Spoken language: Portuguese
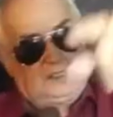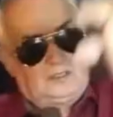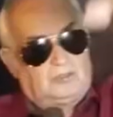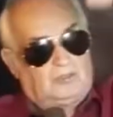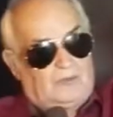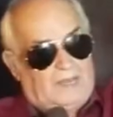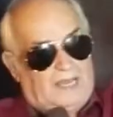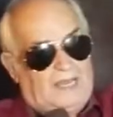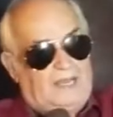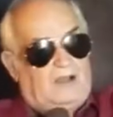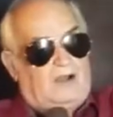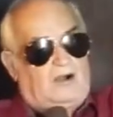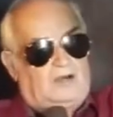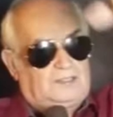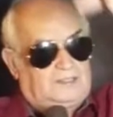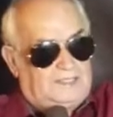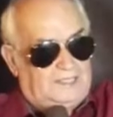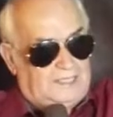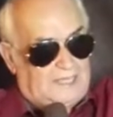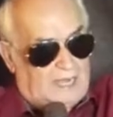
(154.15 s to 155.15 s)
Não é
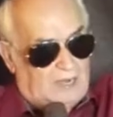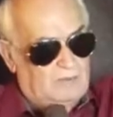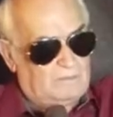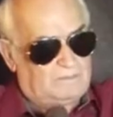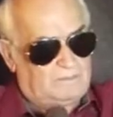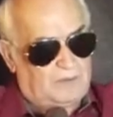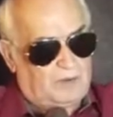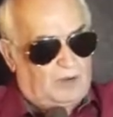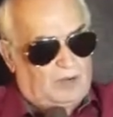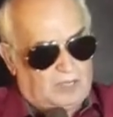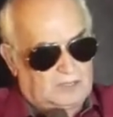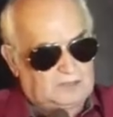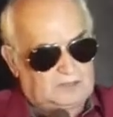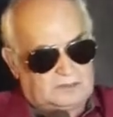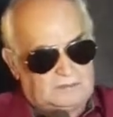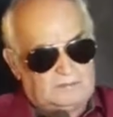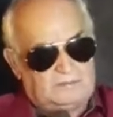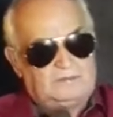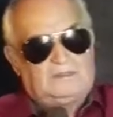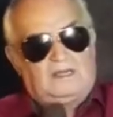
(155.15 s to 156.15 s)
odiar o
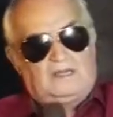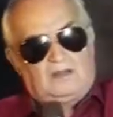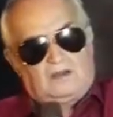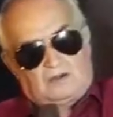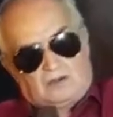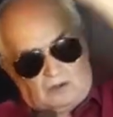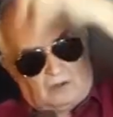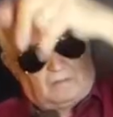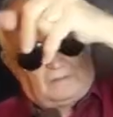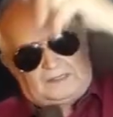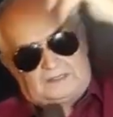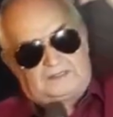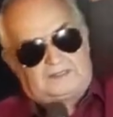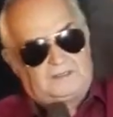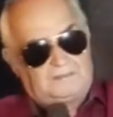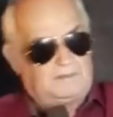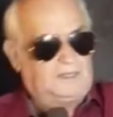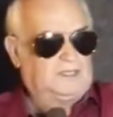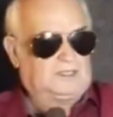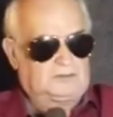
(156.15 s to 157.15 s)
próximo como a
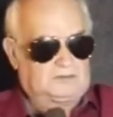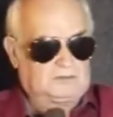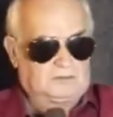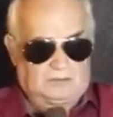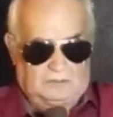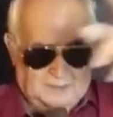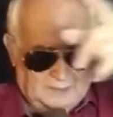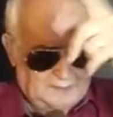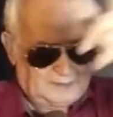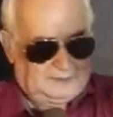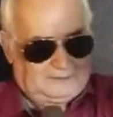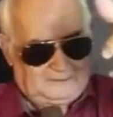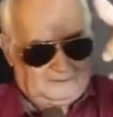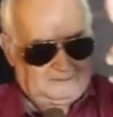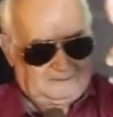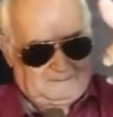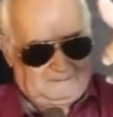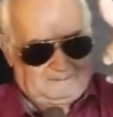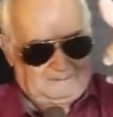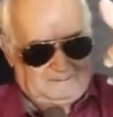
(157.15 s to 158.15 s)
si mesmo, não é?
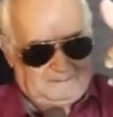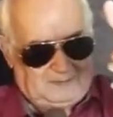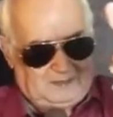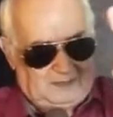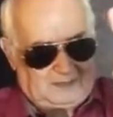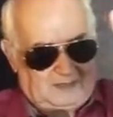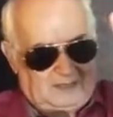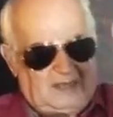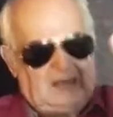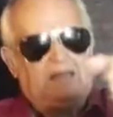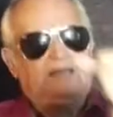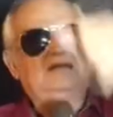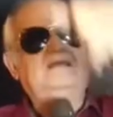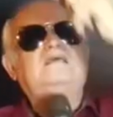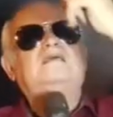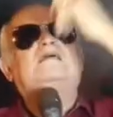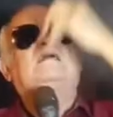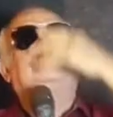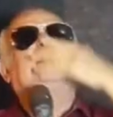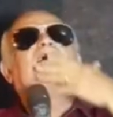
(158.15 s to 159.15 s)

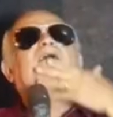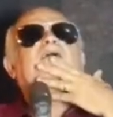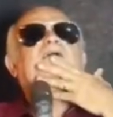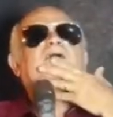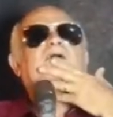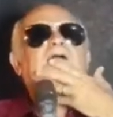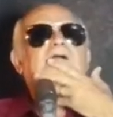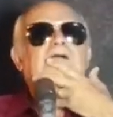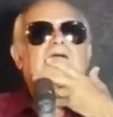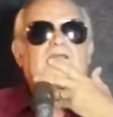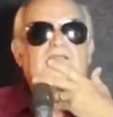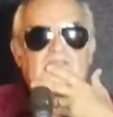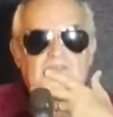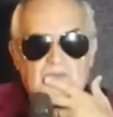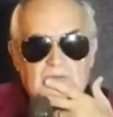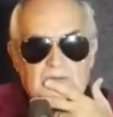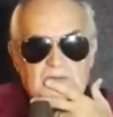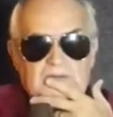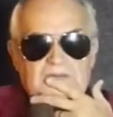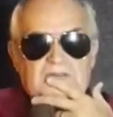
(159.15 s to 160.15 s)
Aí, ó,
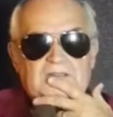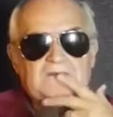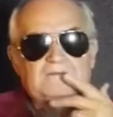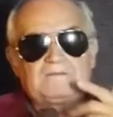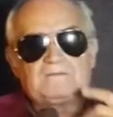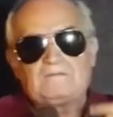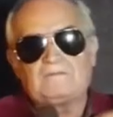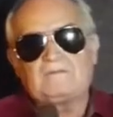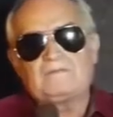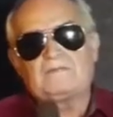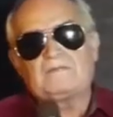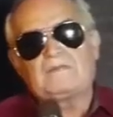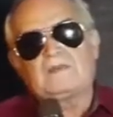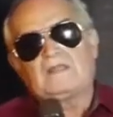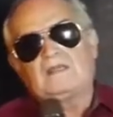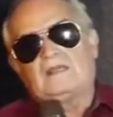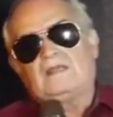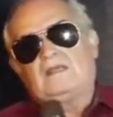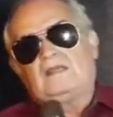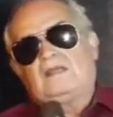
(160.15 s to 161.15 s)
escute.
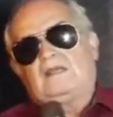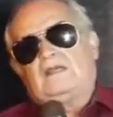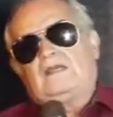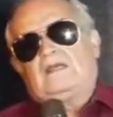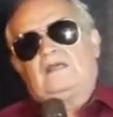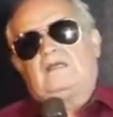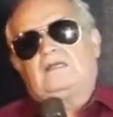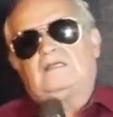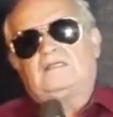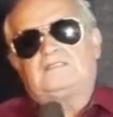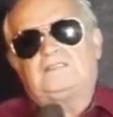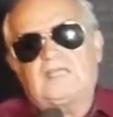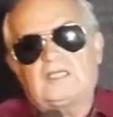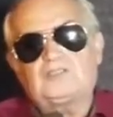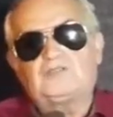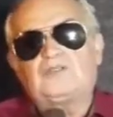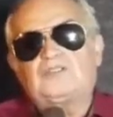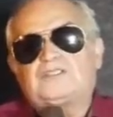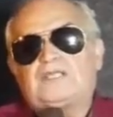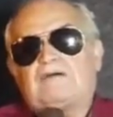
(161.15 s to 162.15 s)

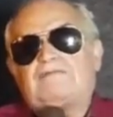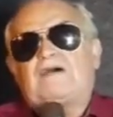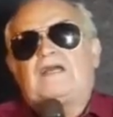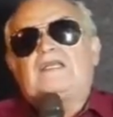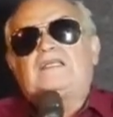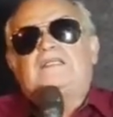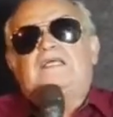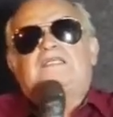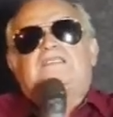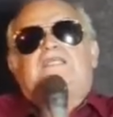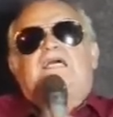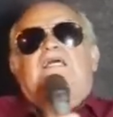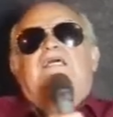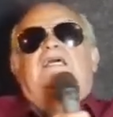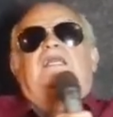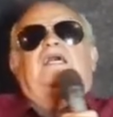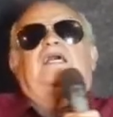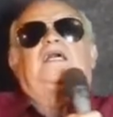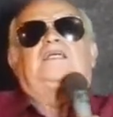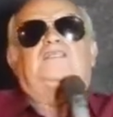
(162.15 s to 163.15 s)
Jesus estava ali dentro da
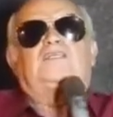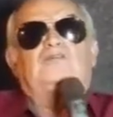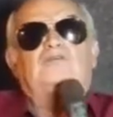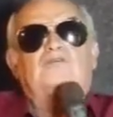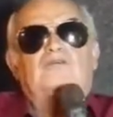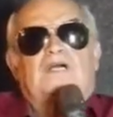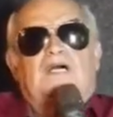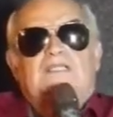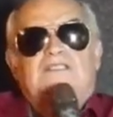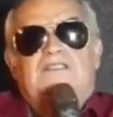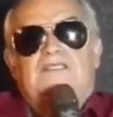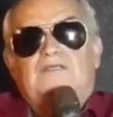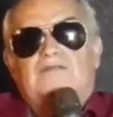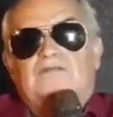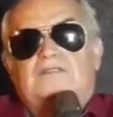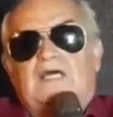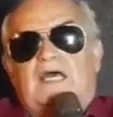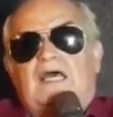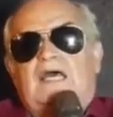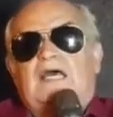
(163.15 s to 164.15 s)
igreja, no cantinho
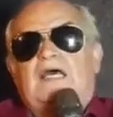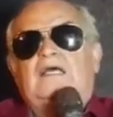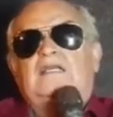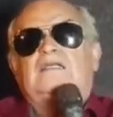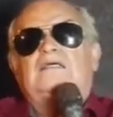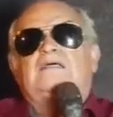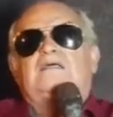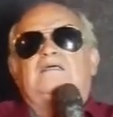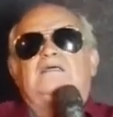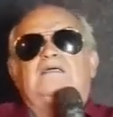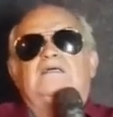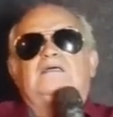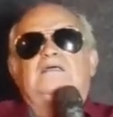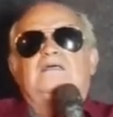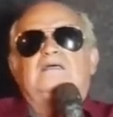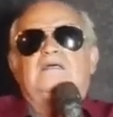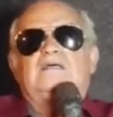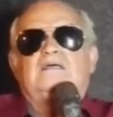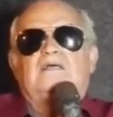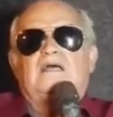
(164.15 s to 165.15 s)
dele,
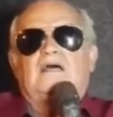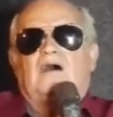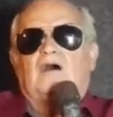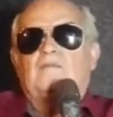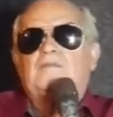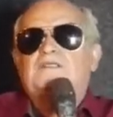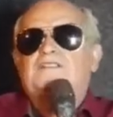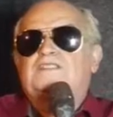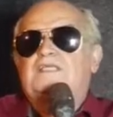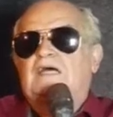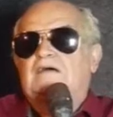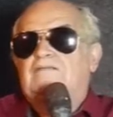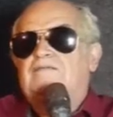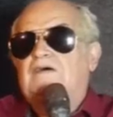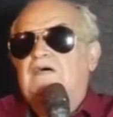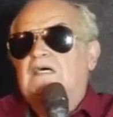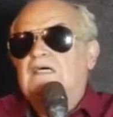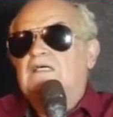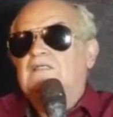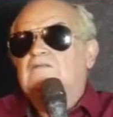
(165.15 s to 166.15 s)

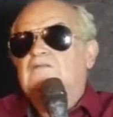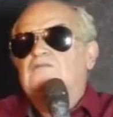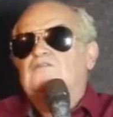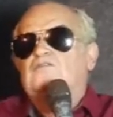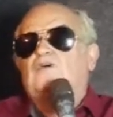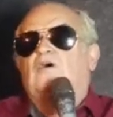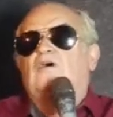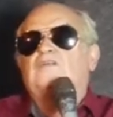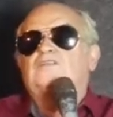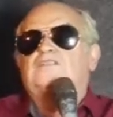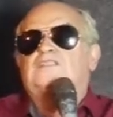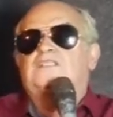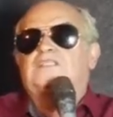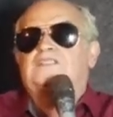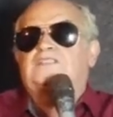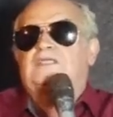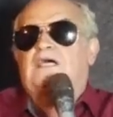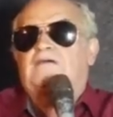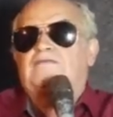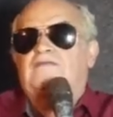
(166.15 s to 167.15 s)
observando todos que
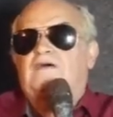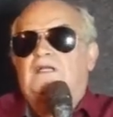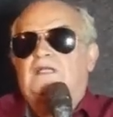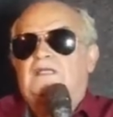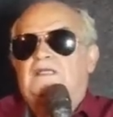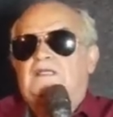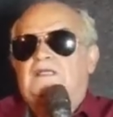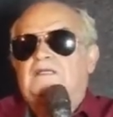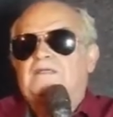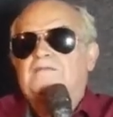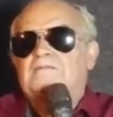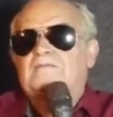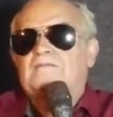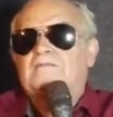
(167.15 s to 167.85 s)
estavam ali.